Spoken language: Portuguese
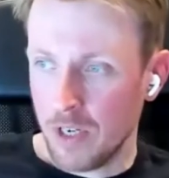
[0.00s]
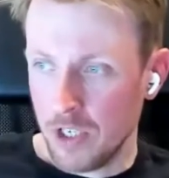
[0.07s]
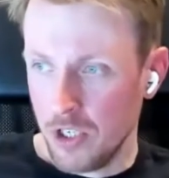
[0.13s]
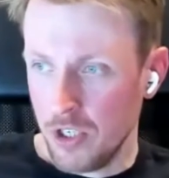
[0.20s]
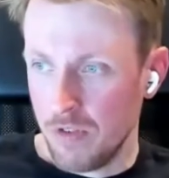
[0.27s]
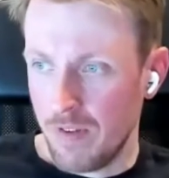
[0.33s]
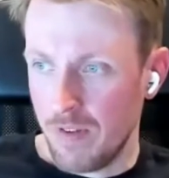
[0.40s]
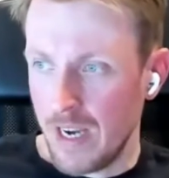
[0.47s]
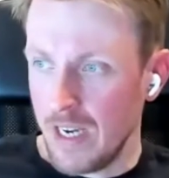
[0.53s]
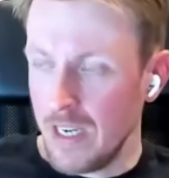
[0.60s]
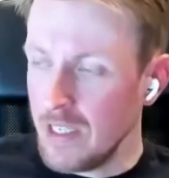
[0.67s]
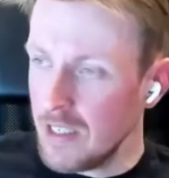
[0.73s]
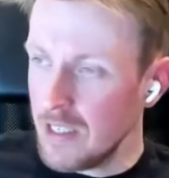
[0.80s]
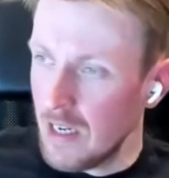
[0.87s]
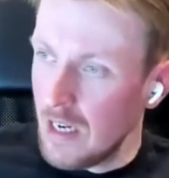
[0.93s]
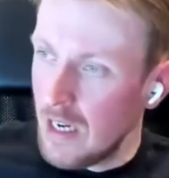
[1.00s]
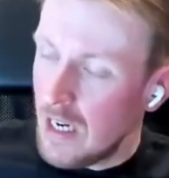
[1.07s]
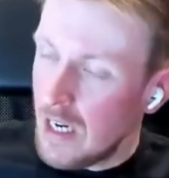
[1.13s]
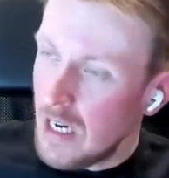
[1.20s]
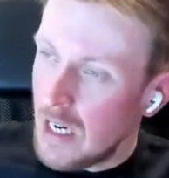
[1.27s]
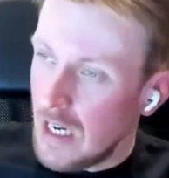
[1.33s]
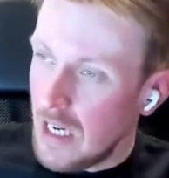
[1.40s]
que a gente faz
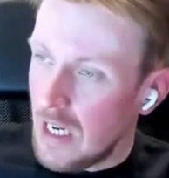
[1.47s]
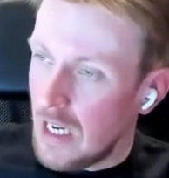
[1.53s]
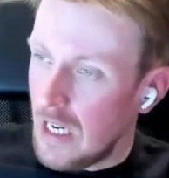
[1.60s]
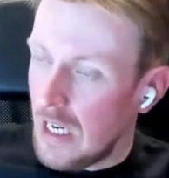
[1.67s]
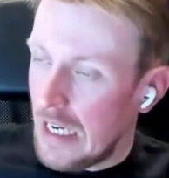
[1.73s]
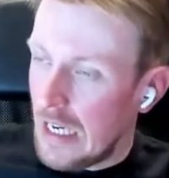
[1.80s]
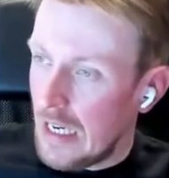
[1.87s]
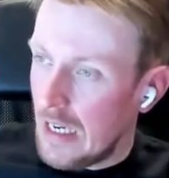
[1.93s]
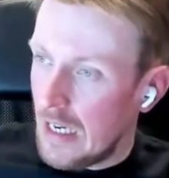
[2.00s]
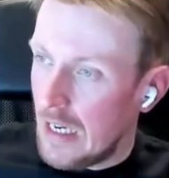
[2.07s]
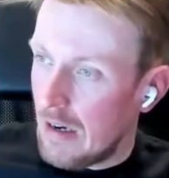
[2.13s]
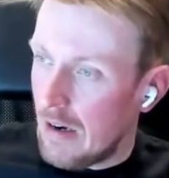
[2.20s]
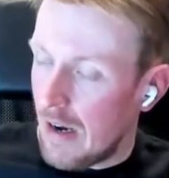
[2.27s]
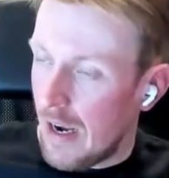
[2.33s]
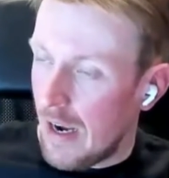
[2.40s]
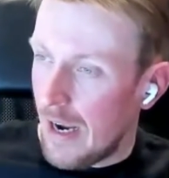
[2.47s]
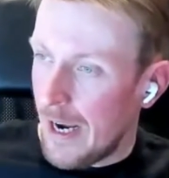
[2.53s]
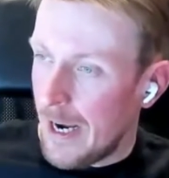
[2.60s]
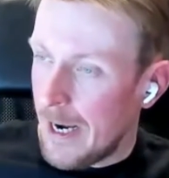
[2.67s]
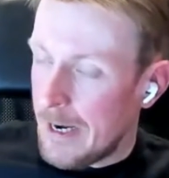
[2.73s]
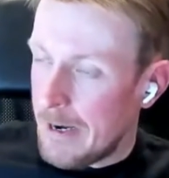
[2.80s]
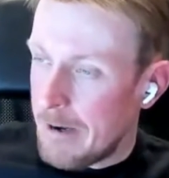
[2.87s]
e
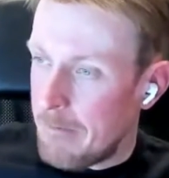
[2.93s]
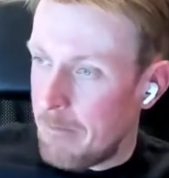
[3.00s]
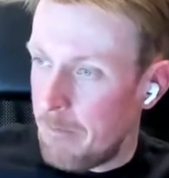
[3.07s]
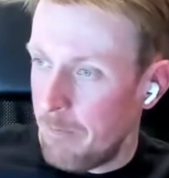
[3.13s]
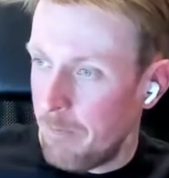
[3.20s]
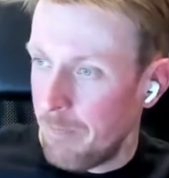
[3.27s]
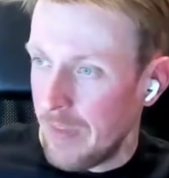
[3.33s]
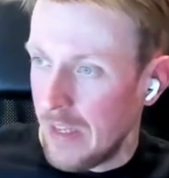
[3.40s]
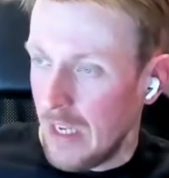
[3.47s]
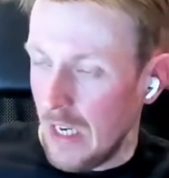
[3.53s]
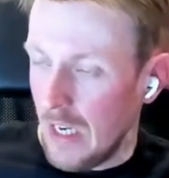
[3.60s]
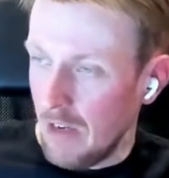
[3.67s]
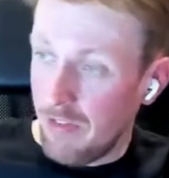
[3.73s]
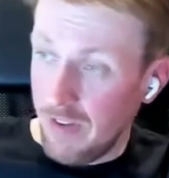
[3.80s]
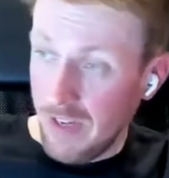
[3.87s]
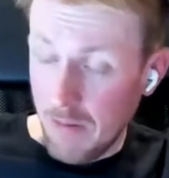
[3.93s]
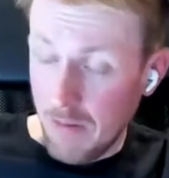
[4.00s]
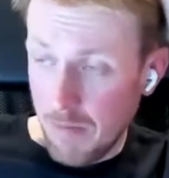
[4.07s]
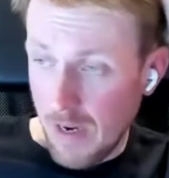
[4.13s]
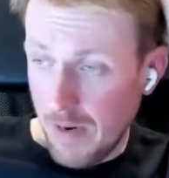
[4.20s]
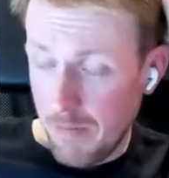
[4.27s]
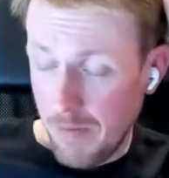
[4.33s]
é, enfim, é,
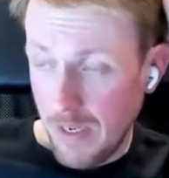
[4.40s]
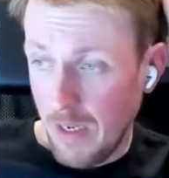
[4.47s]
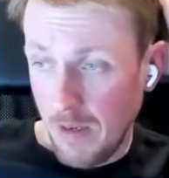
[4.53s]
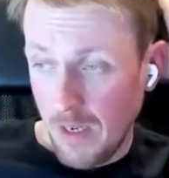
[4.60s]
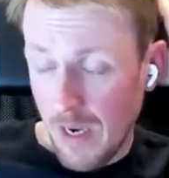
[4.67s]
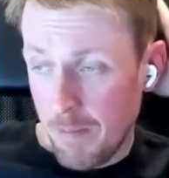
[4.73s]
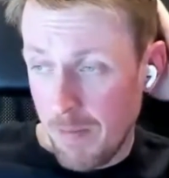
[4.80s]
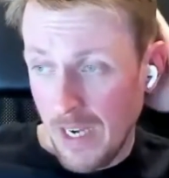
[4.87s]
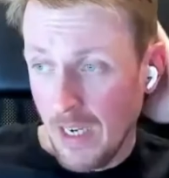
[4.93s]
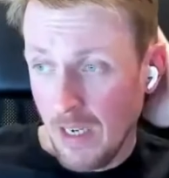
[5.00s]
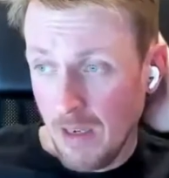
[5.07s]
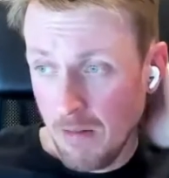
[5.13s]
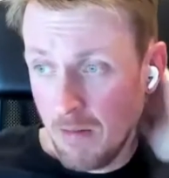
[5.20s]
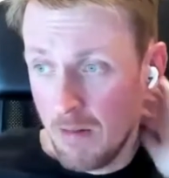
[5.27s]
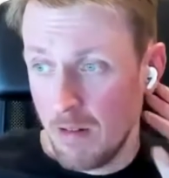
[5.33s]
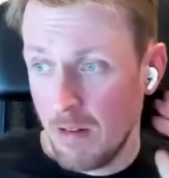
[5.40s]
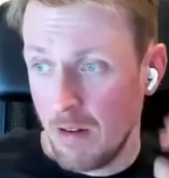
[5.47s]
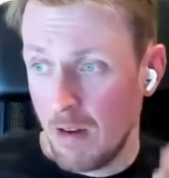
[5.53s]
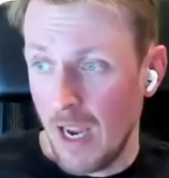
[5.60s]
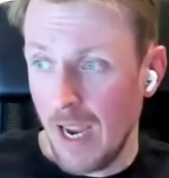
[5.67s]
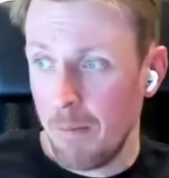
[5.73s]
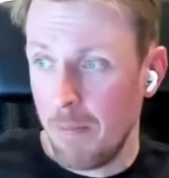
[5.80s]
é, e é bem
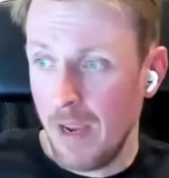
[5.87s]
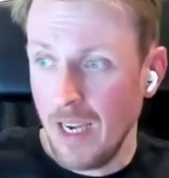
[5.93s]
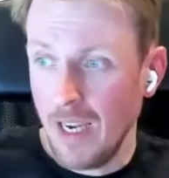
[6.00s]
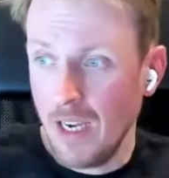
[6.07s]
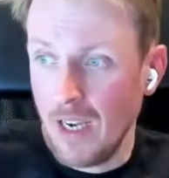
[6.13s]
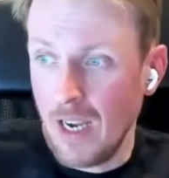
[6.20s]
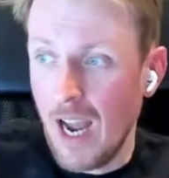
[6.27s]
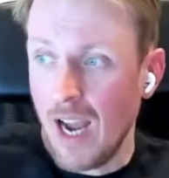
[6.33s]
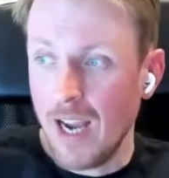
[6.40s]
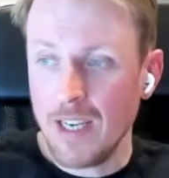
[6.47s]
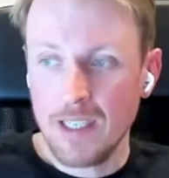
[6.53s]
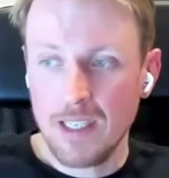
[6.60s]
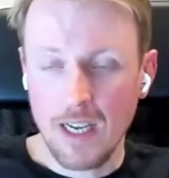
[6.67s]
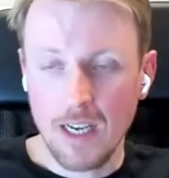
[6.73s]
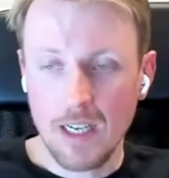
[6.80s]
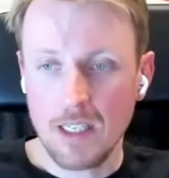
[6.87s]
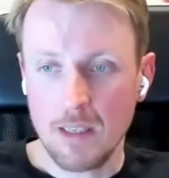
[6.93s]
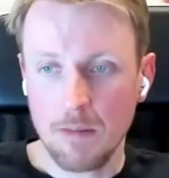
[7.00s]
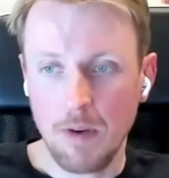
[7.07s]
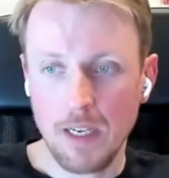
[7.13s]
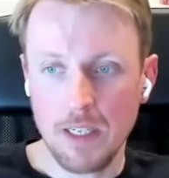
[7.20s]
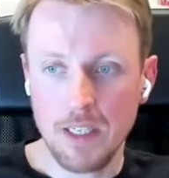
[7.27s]
é bem high stakes
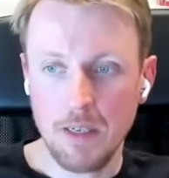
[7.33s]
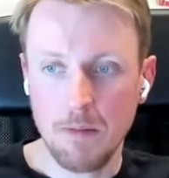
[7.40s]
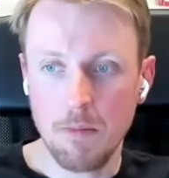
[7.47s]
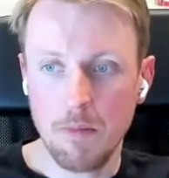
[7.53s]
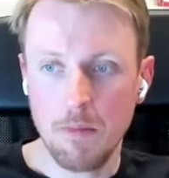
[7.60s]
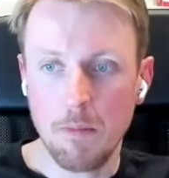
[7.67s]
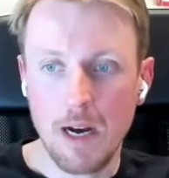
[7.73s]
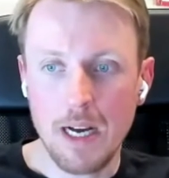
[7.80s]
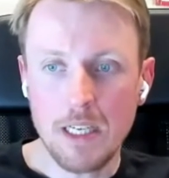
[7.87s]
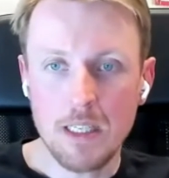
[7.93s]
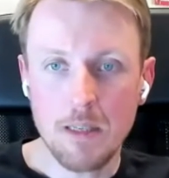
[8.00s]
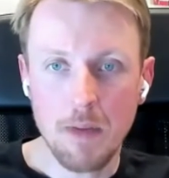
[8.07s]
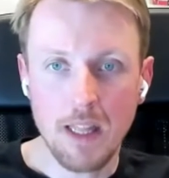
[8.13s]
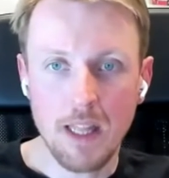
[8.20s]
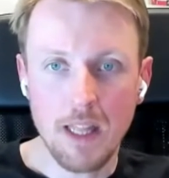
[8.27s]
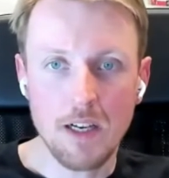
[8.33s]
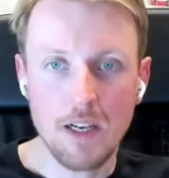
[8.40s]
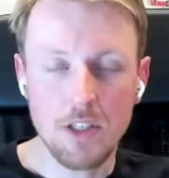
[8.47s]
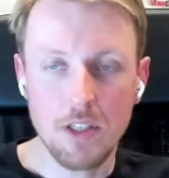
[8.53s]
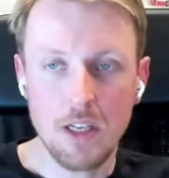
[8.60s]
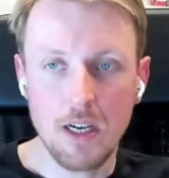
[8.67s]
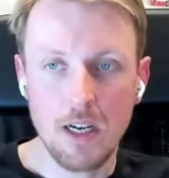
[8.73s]
também, assim, mais da metade
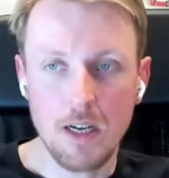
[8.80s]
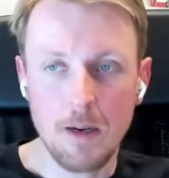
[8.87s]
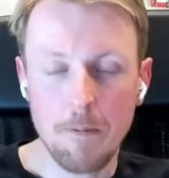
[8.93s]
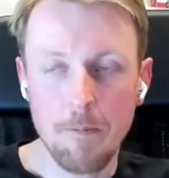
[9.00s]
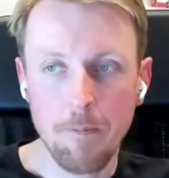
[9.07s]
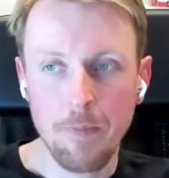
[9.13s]
da,